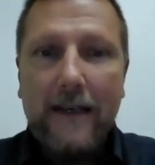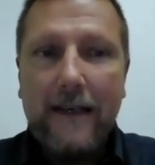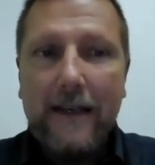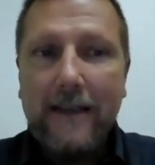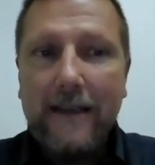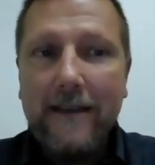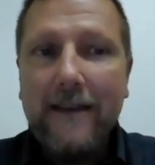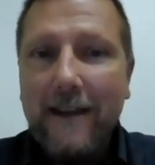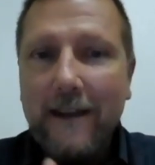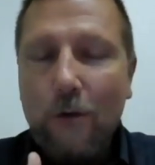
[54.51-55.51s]
Eh,
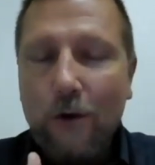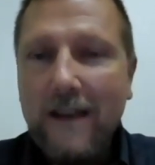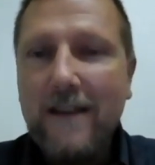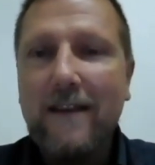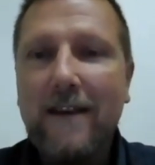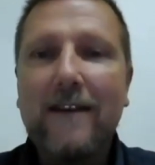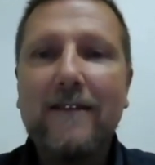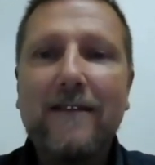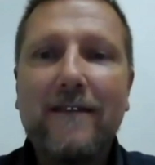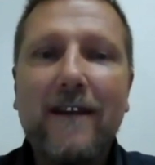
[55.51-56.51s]
la
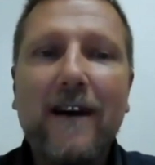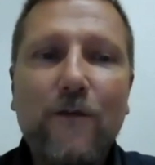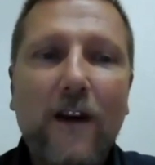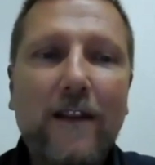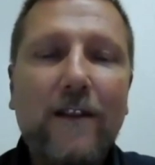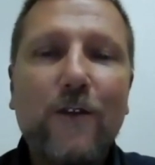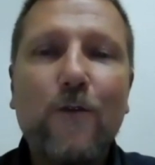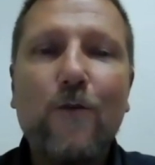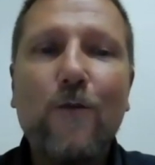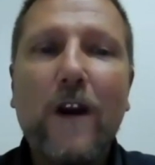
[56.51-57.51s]
democrazia ha
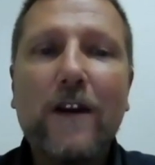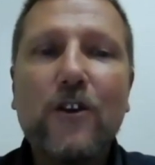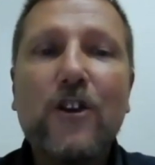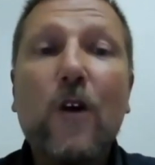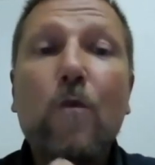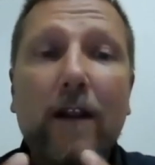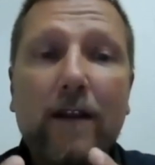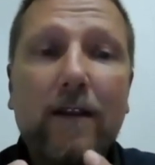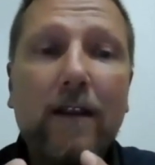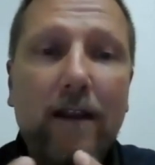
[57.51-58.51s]
infatti una
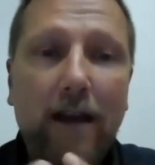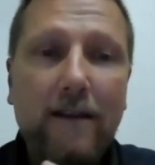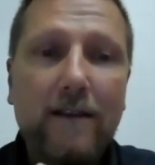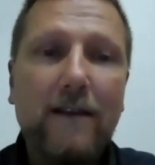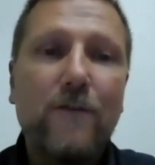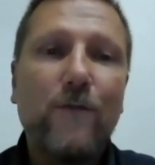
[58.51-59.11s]
sciagurata tendenza,